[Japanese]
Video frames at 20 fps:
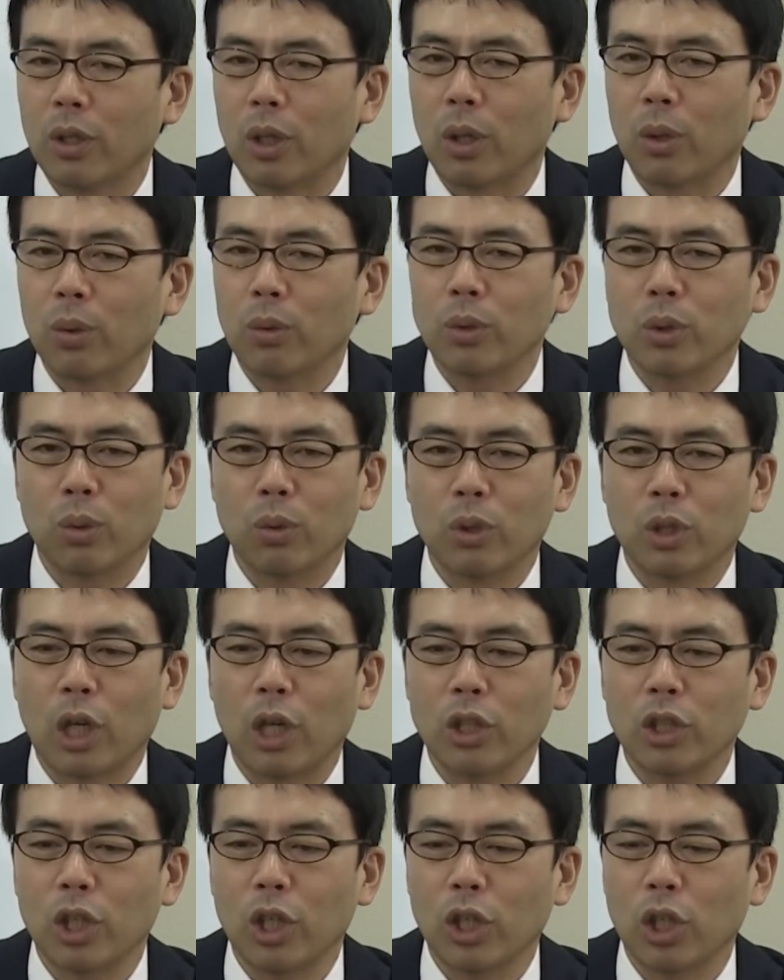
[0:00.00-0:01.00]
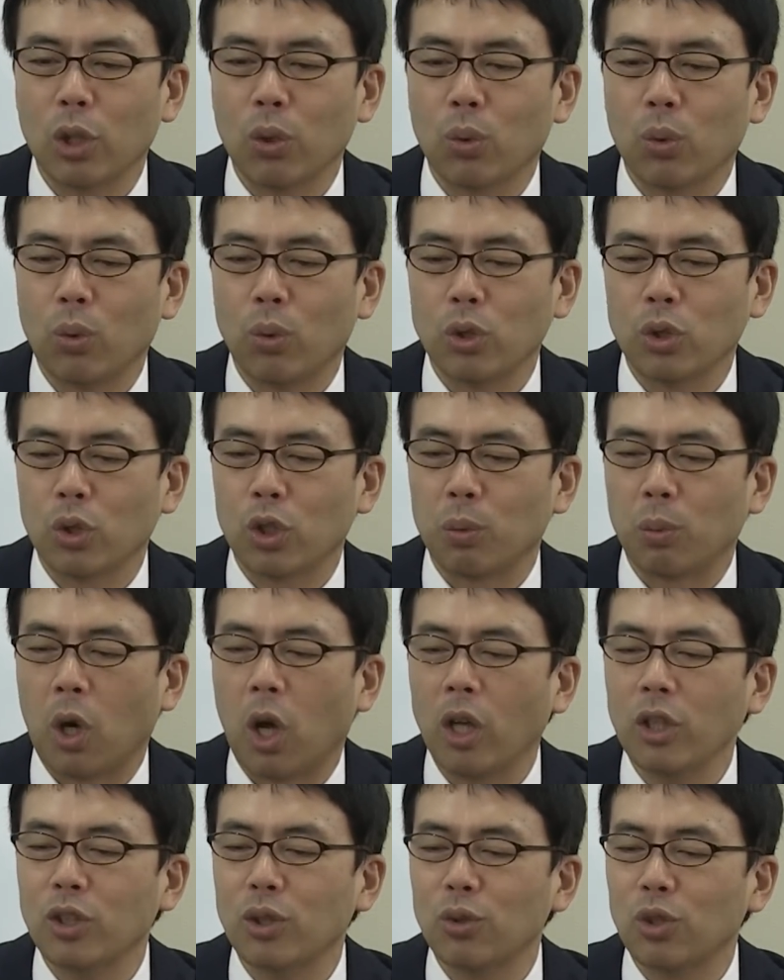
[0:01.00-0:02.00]
結局その財政均衡主義にも
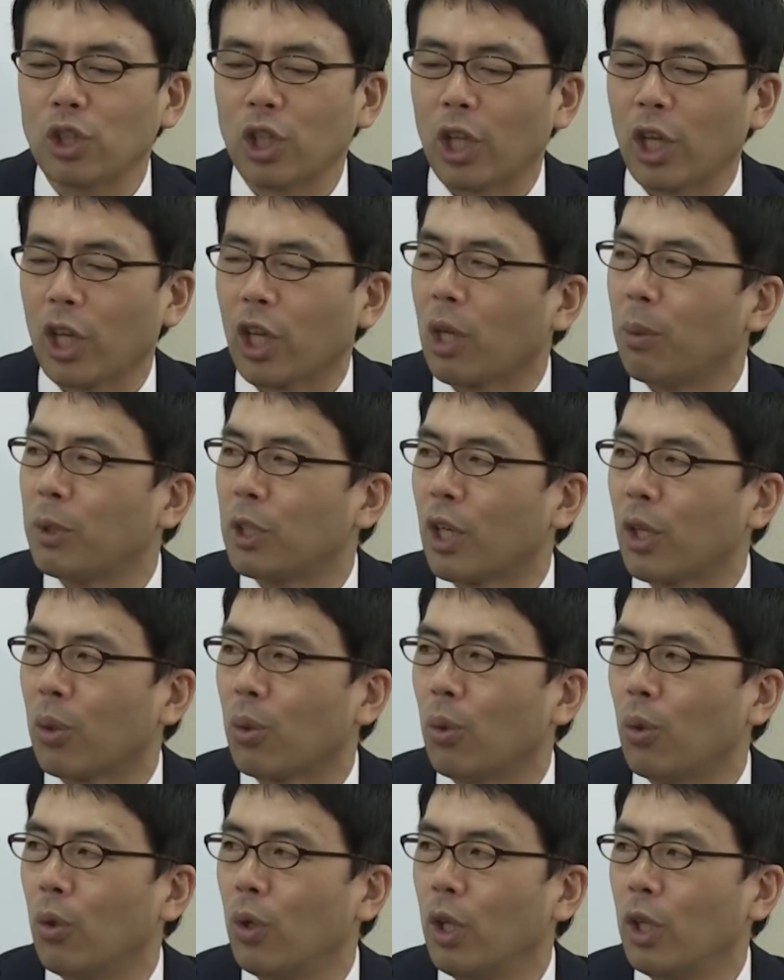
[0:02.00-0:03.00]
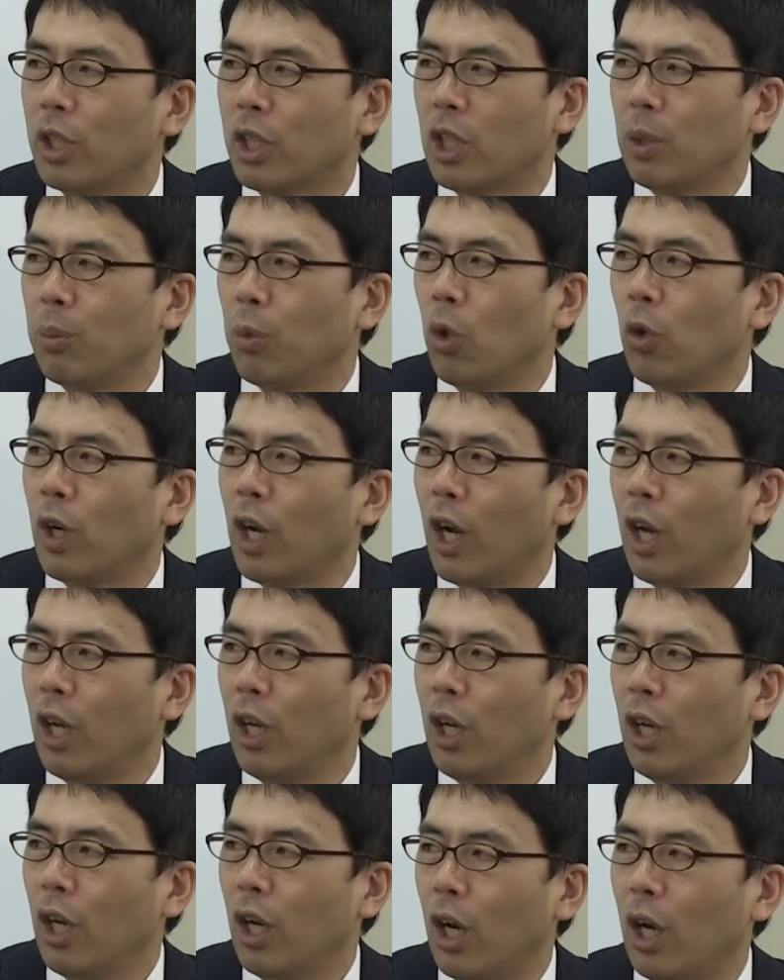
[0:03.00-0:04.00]
反するんじゃないかみたいなこう、うん、疑問が
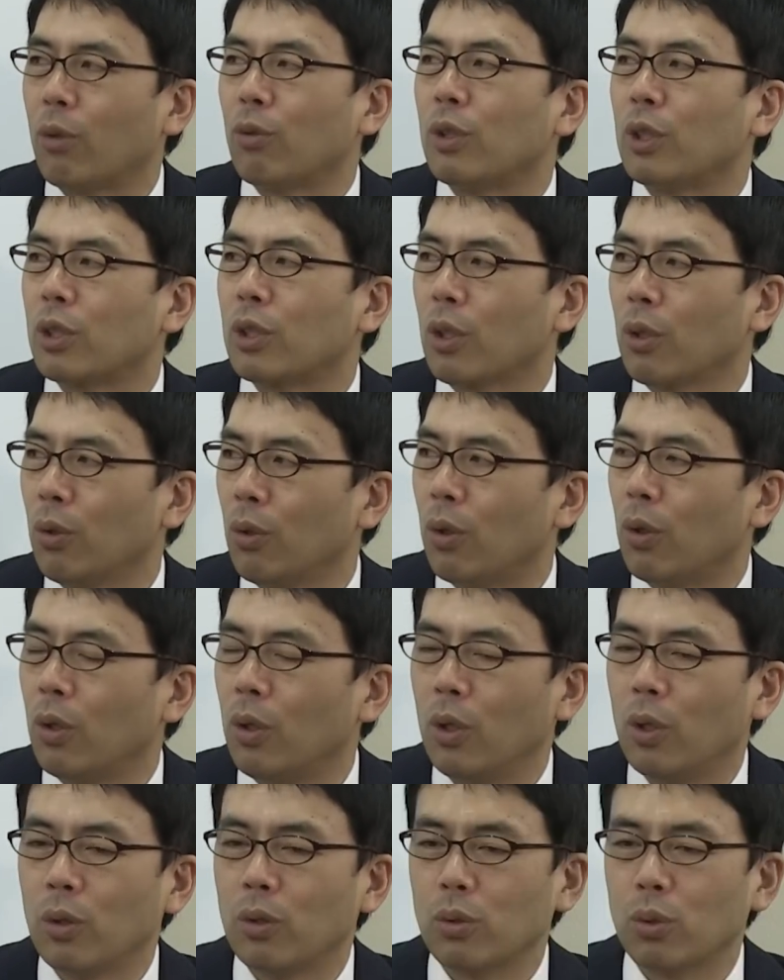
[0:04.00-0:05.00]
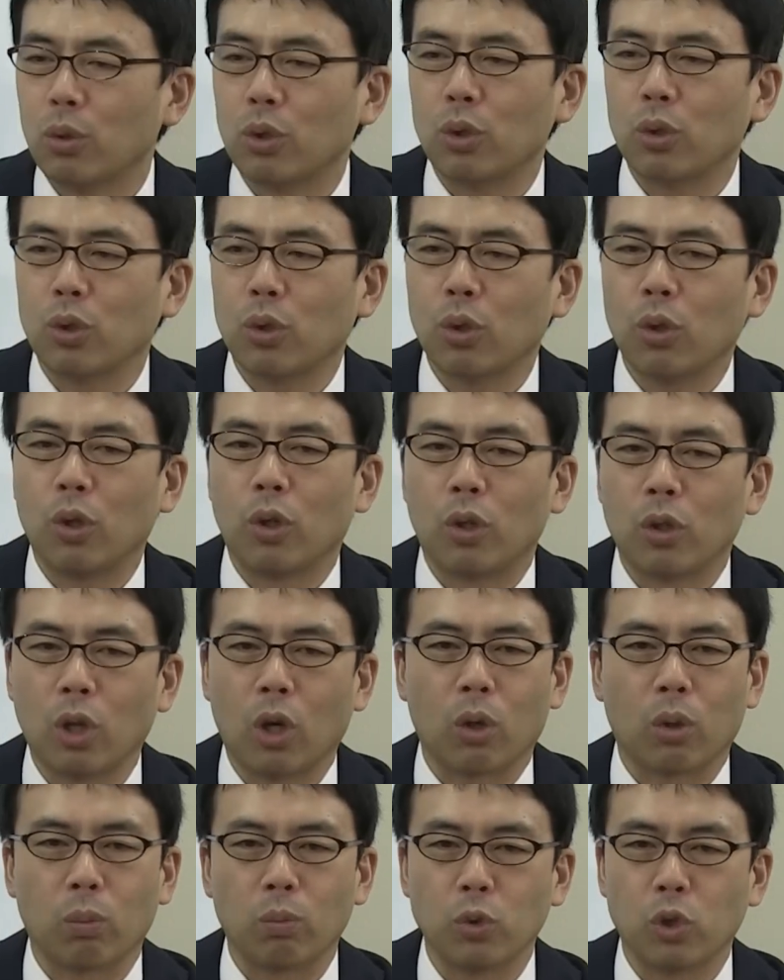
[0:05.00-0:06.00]
あるんですけど、 そうですよね、そうすると
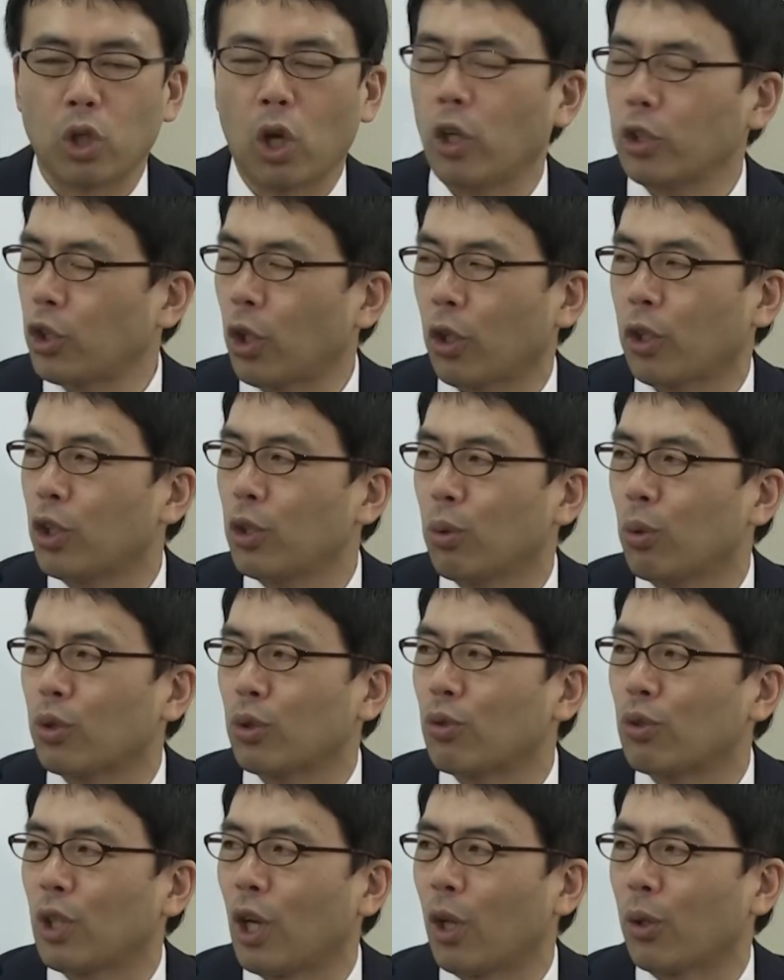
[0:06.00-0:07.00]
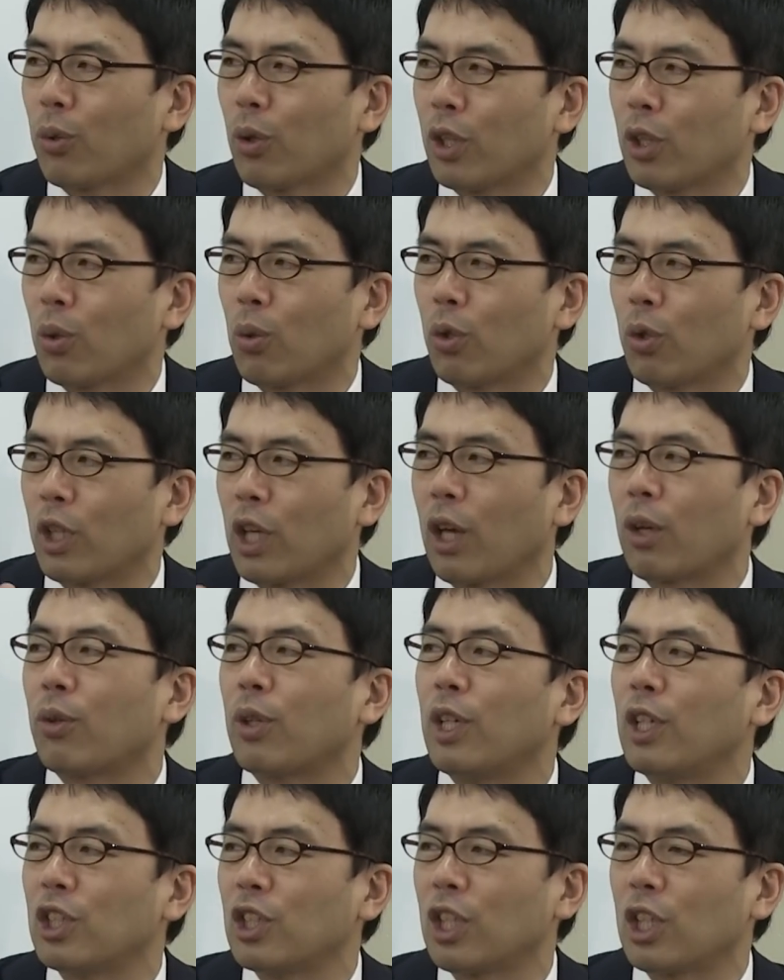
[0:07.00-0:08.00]
なんかで借金どうするんだとか言ってこう
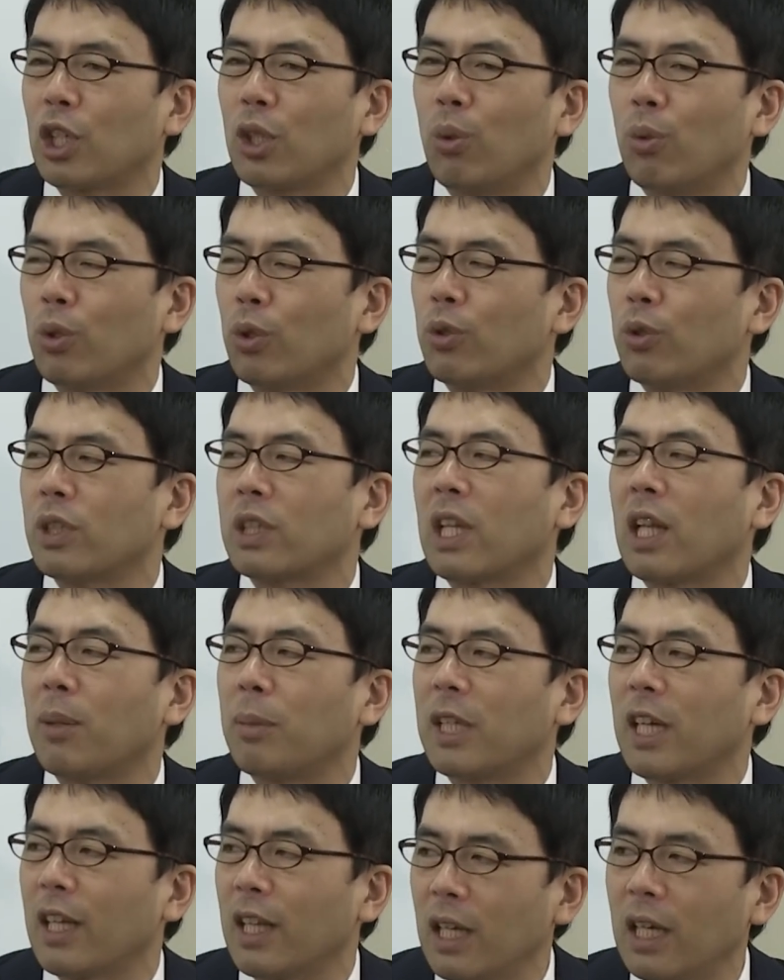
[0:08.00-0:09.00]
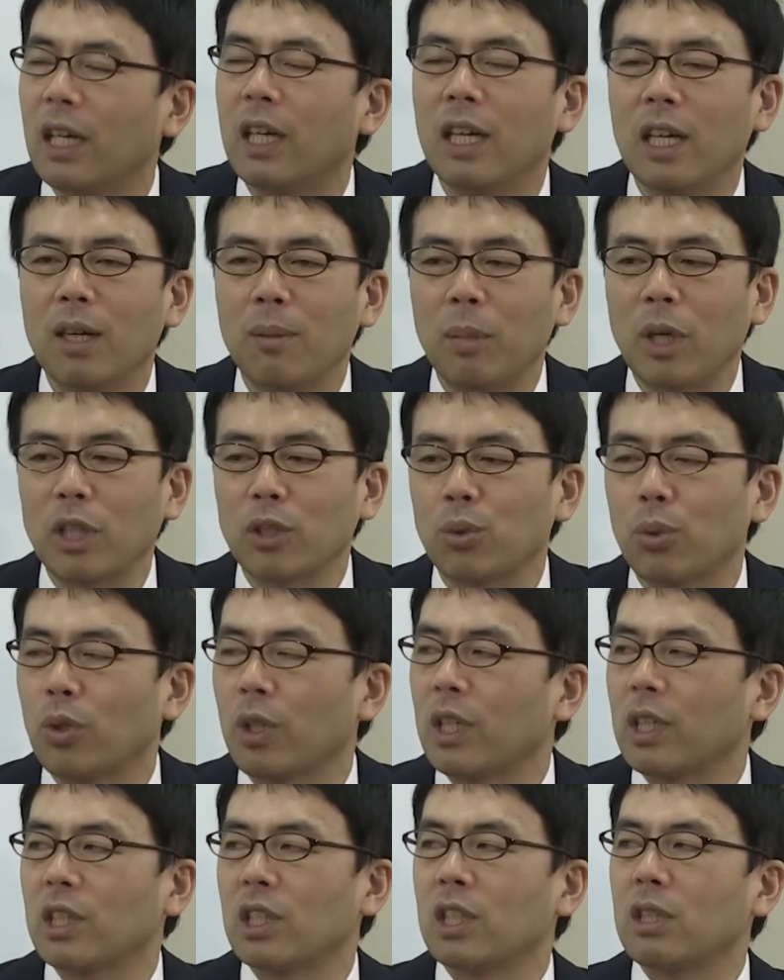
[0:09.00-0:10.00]
逆切れして議論も許さないみたいな、うん、まあそう
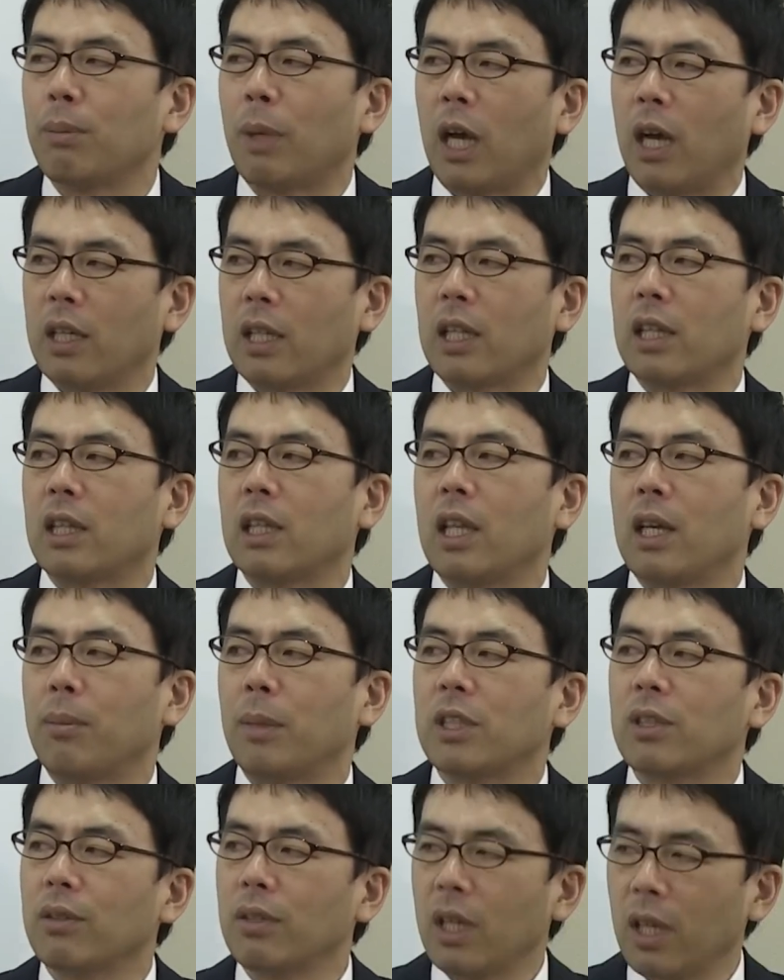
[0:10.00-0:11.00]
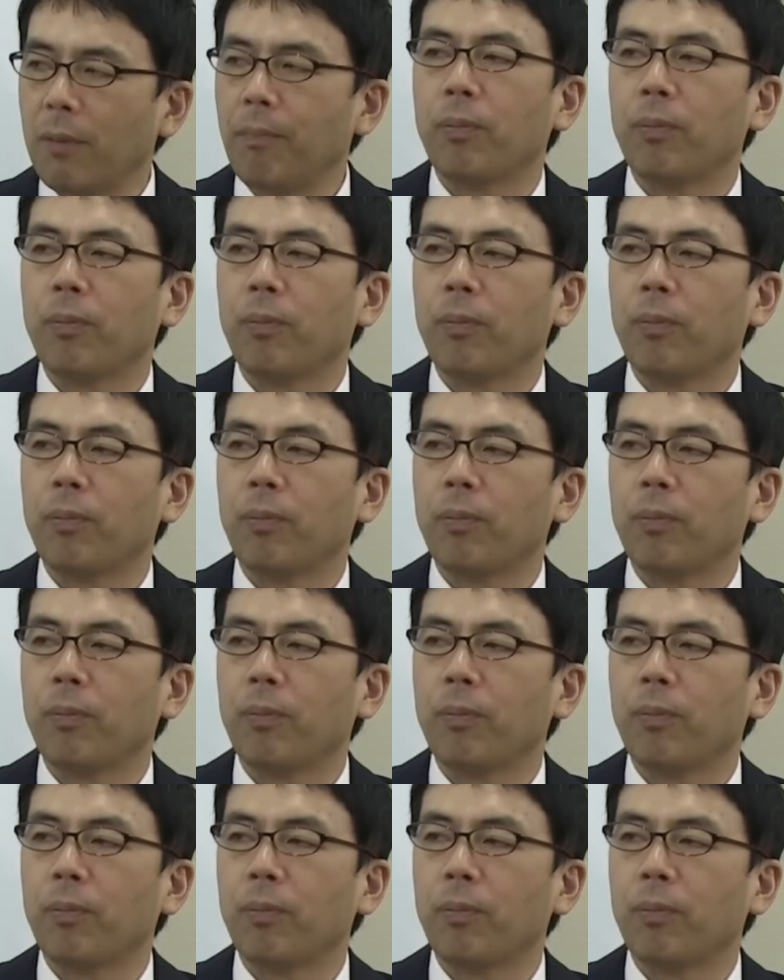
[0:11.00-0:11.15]
いう形に今なってますよね。